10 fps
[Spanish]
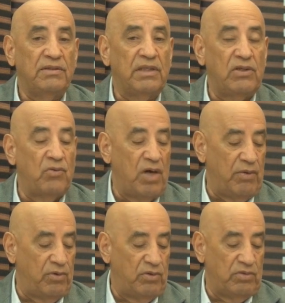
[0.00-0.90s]
de
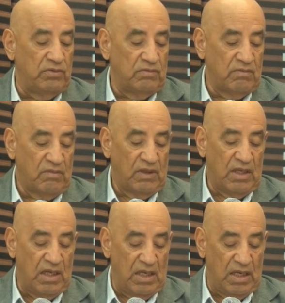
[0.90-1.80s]
nuevo.
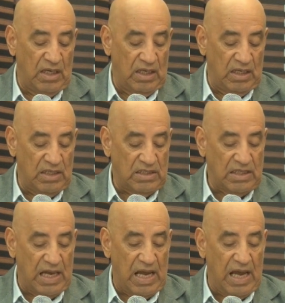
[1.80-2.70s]
Eh,
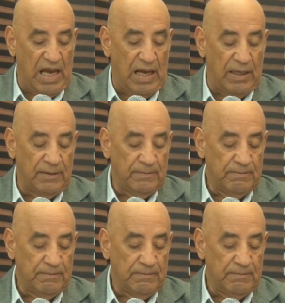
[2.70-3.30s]
está,